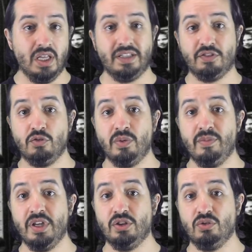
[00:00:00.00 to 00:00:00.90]
El
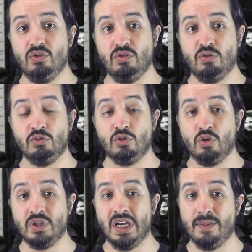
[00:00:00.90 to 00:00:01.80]
descubrimiento,
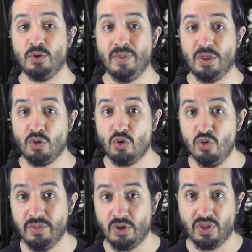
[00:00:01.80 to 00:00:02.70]
junto con el abrumador
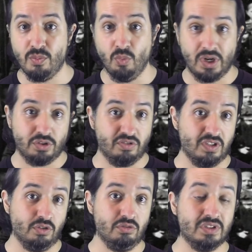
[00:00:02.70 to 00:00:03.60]
número de
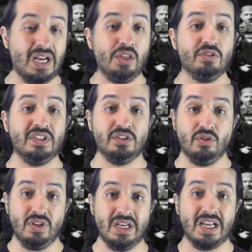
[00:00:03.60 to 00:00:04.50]
muertos encontrados
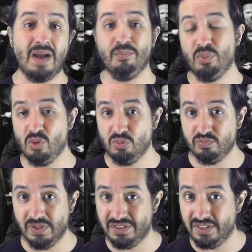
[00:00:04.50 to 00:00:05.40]
dentro del campo,
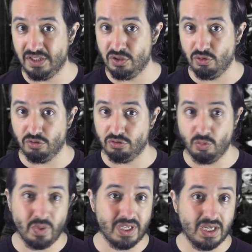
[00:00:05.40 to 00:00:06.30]
encendió
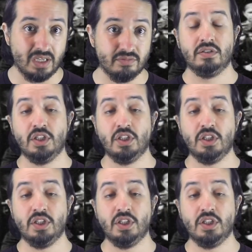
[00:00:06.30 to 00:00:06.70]
su ira.